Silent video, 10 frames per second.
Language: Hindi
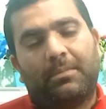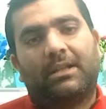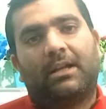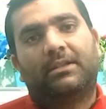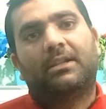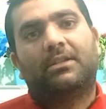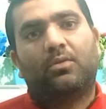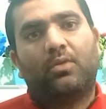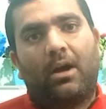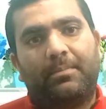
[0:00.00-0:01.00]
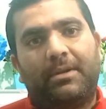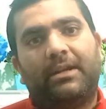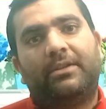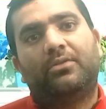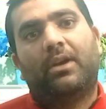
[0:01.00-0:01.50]
बताता चलूँ
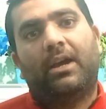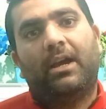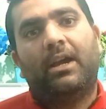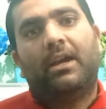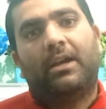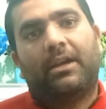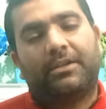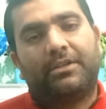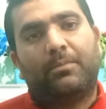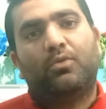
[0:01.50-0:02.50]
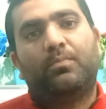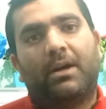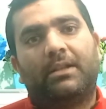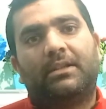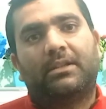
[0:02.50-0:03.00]
अपडेट जो है जम्मू
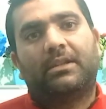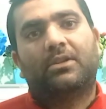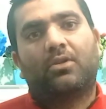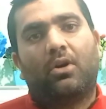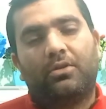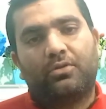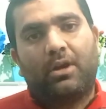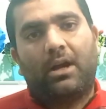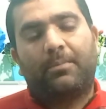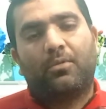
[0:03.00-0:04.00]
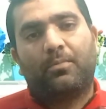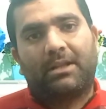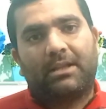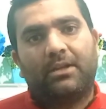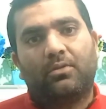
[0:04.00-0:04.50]
बंद की कॉल जो है आपको
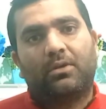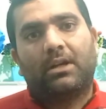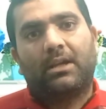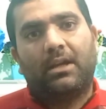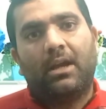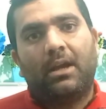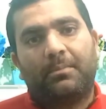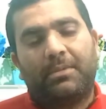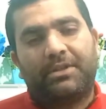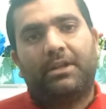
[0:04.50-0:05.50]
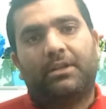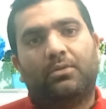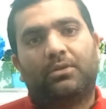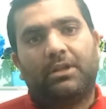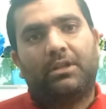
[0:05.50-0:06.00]
पता ही होगा कि पिछले
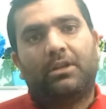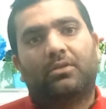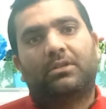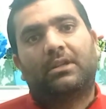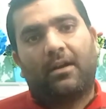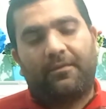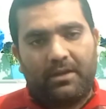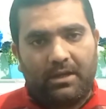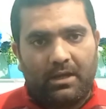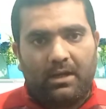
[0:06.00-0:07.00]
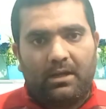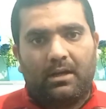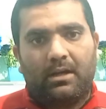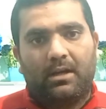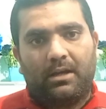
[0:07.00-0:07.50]
दो तीन दिनों से काफ़ी
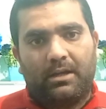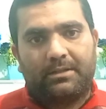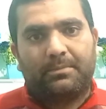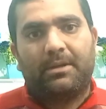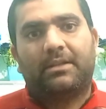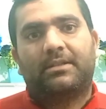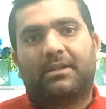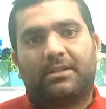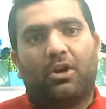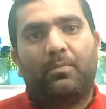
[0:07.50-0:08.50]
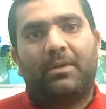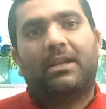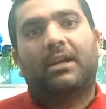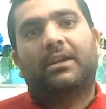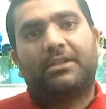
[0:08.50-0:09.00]
इसमें चर्चाओं
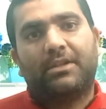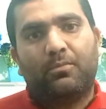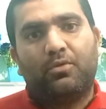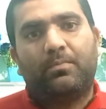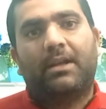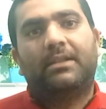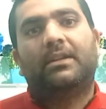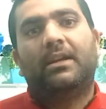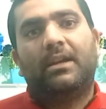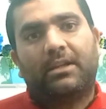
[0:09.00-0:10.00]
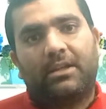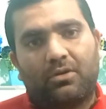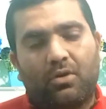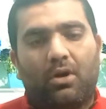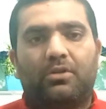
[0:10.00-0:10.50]
में था कि जम्मू बंद की
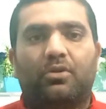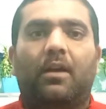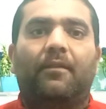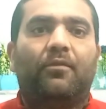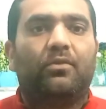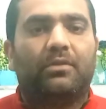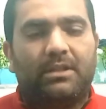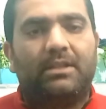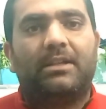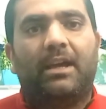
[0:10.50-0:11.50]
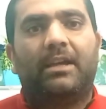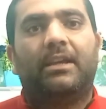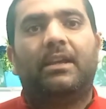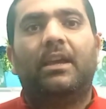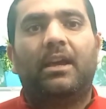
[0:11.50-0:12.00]
कॉल जो है वो दी
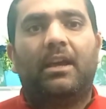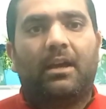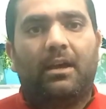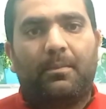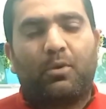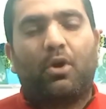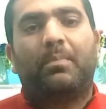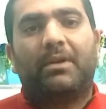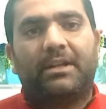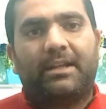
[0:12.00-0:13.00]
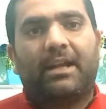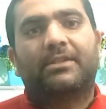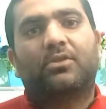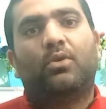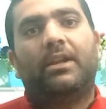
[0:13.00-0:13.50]
जाएगी प्रॉपर्टी
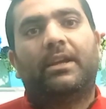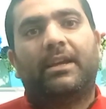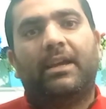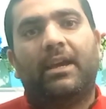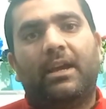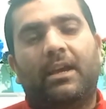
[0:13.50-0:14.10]
टैक्स को लेके